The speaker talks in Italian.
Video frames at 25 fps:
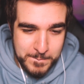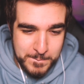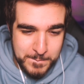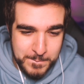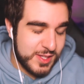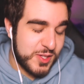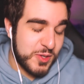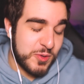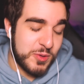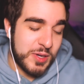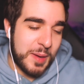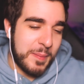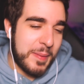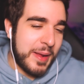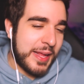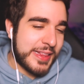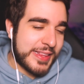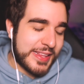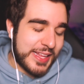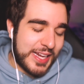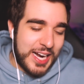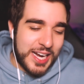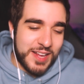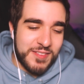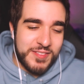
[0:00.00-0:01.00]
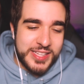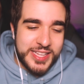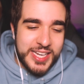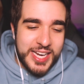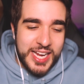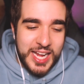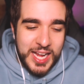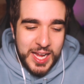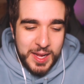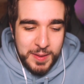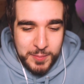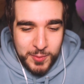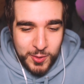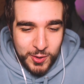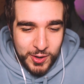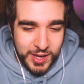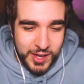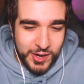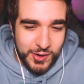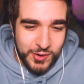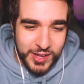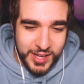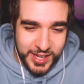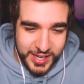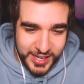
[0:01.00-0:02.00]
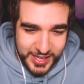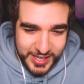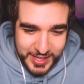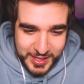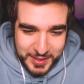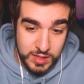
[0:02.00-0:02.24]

Sicuramente la rivedremo, eh, non è che...